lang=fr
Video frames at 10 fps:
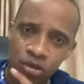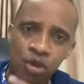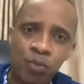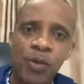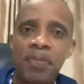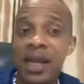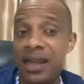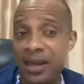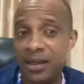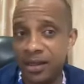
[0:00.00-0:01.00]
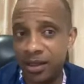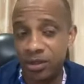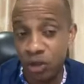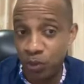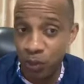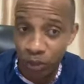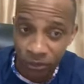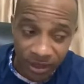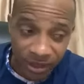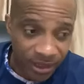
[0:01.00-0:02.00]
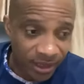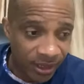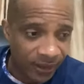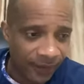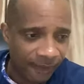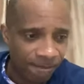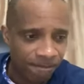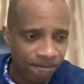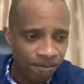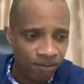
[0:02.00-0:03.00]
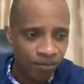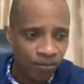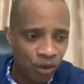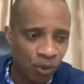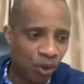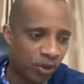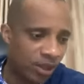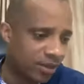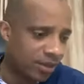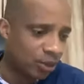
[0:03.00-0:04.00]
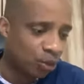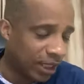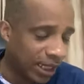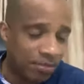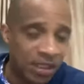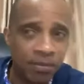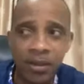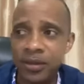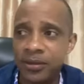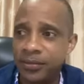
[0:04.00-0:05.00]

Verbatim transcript: Tu peux parler la langue, tu peux prophétiser, tu peux connaître toute la Bible,